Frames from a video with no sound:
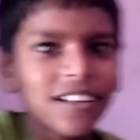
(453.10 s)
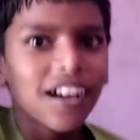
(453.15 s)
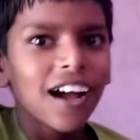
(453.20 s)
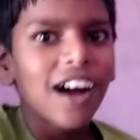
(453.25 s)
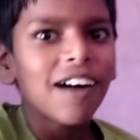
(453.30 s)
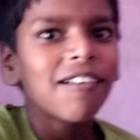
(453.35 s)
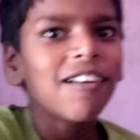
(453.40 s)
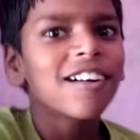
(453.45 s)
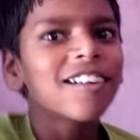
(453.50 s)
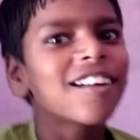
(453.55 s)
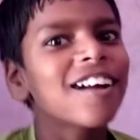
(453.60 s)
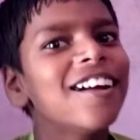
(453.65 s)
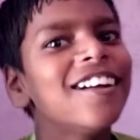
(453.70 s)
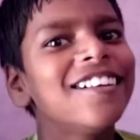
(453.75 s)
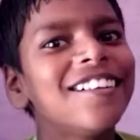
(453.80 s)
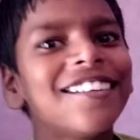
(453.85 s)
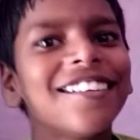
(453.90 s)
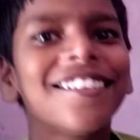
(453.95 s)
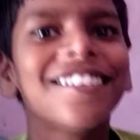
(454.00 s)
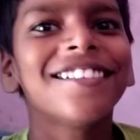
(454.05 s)
हवा
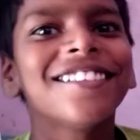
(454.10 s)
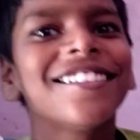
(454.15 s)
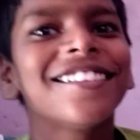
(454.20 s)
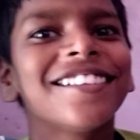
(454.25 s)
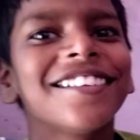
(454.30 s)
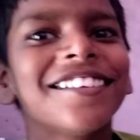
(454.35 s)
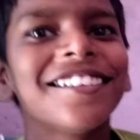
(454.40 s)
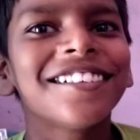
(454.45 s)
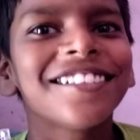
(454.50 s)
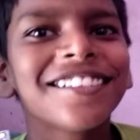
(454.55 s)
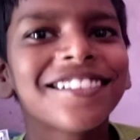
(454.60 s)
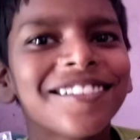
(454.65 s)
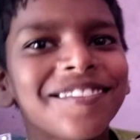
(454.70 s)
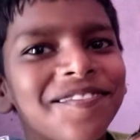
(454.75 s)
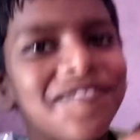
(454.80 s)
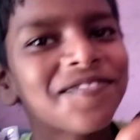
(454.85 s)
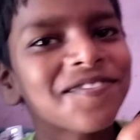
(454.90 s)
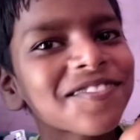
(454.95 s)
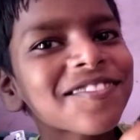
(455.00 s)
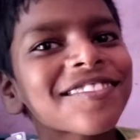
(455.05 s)
टाइट हवा
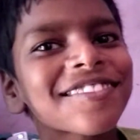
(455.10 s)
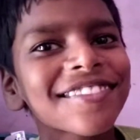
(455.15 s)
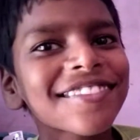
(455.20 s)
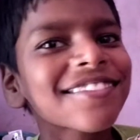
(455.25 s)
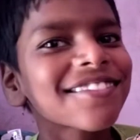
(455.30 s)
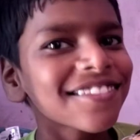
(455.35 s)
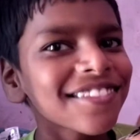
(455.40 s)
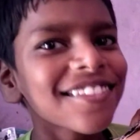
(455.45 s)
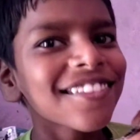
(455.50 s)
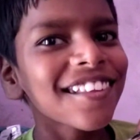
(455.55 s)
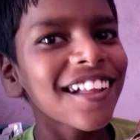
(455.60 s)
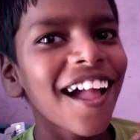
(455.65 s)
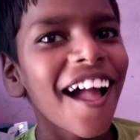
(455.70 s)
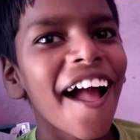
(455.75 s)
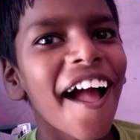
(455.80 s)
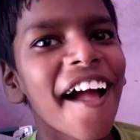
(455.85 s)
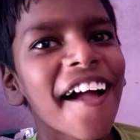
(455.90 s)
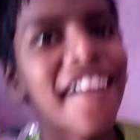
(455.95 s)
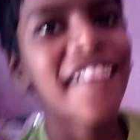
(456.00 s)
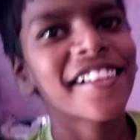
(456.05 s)
टाइट
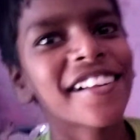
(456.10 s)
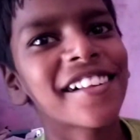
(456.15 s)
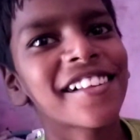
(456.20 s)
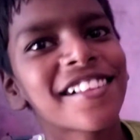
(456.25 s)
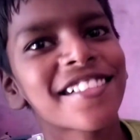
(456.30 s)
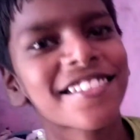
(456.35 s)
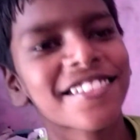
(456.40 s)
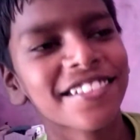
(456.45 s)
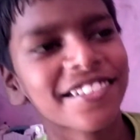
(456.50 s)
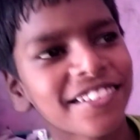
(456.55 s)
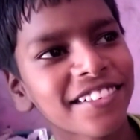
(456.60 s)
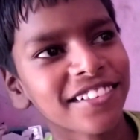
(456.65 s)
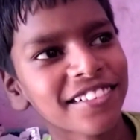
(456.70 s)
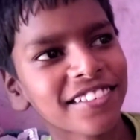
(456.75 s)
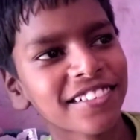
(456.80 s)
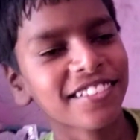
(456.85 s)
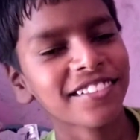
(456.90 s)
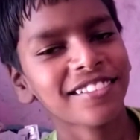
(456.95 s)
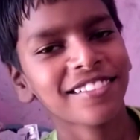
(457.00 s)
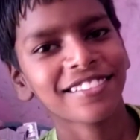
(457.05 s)
पता है हमारे स्कूल में
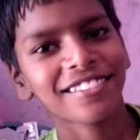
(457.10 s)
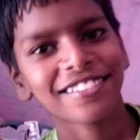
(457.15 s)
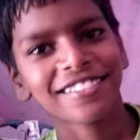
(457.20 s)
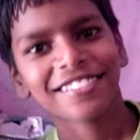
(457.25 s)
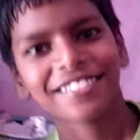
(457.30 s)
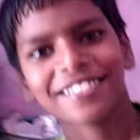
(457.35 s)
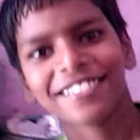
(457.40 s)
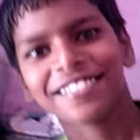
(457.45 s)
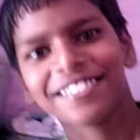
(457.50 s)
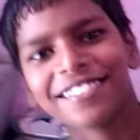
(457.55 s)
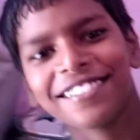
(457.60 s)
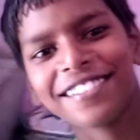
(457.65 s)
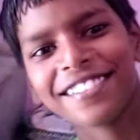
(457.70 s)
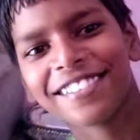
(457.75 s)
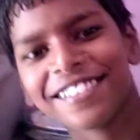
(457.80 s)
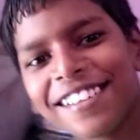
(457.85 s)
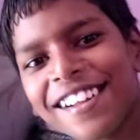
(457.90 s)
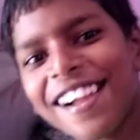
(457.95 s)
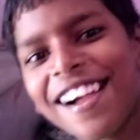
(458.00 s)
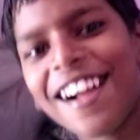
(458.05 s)
ना रैली फैली निकली मतलब
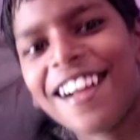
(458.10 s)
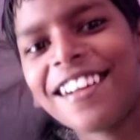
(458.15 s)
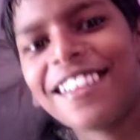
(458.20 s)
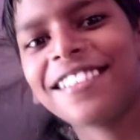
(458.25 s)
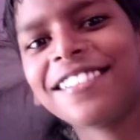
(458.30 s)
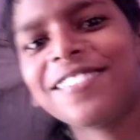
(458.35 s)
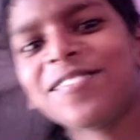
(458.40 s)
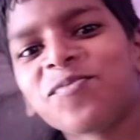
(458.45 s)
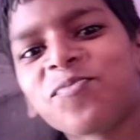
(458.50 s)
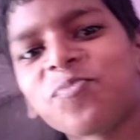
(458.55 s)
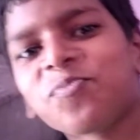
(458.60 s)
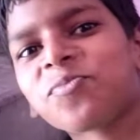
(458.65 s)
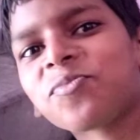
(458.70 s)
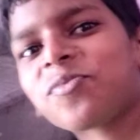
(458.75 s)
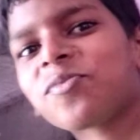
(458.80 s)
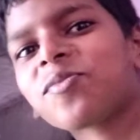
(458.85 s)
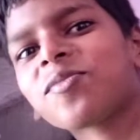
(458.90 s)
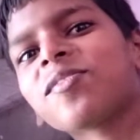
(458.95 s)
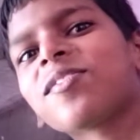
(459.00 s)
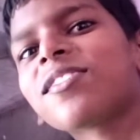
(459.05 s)
रैली तो दो दिन
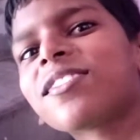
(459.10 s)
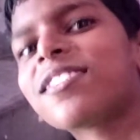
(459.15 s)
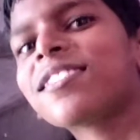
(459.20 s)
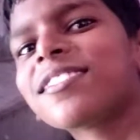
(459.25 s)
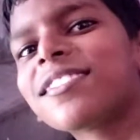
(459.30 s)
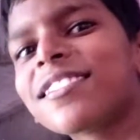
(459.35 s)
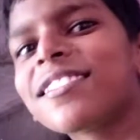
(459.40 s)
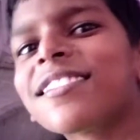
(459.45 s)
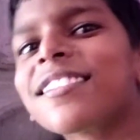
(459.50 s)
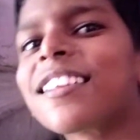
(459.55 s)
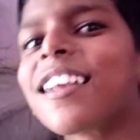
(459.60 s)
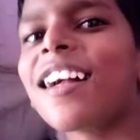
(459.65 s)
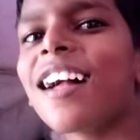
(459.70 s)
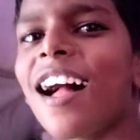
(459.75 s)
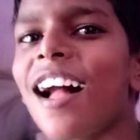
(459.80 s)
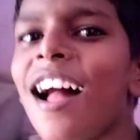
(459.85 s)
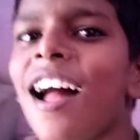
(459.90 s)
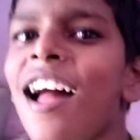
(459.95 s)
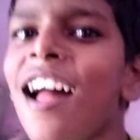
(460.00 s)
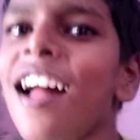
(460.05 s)
पहले निकल गई थी
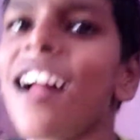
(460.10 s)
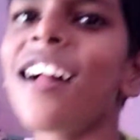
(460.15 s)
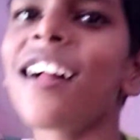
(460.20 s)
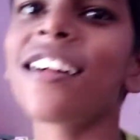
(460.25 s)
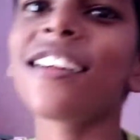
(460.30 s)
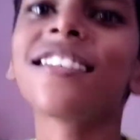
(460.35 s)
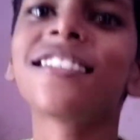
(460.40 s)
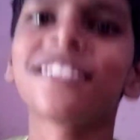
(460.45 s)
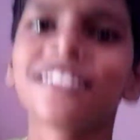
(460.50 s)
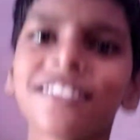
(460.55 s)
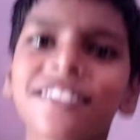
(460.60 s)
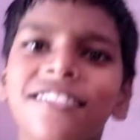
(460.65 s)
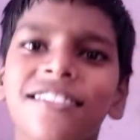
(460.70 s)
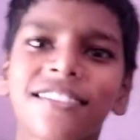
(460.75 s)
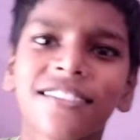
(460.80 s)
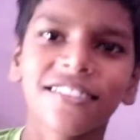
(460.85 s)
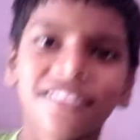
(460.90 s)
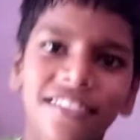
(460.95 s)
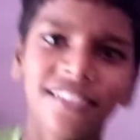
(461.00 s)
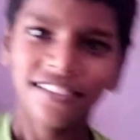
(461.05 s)
मतलब मुझे पता नहीं थी
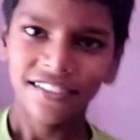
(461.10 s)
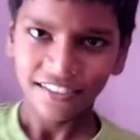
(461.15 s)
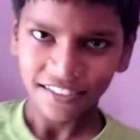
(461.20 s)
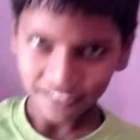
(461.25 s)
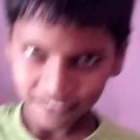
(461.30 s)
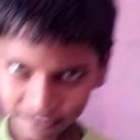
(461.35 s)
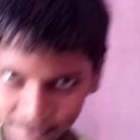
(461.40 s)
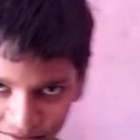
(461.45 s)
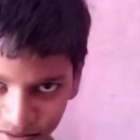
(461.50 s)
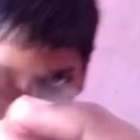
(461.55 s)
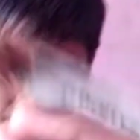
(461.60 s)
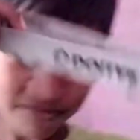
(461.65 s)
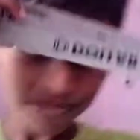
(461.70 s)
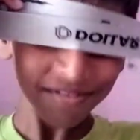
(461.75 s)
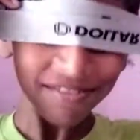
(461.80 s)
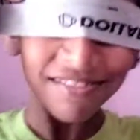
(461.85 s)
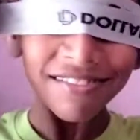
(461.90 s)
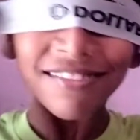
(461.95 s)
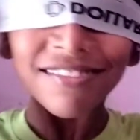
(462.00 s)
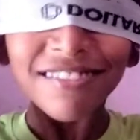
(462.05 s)
और आज हमारे स्कूल
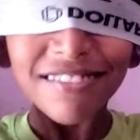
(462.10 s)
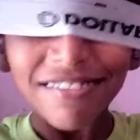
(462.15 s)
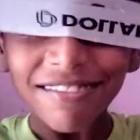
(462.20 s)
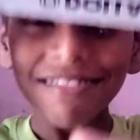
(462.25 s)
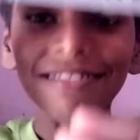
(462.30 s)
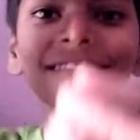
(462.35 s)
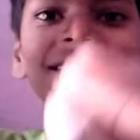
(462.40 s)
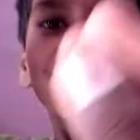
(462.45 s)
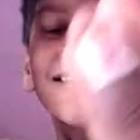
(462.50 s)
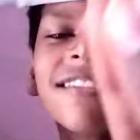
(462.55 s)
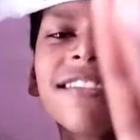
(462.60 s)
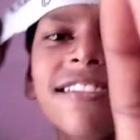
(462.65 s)
में ना बहुत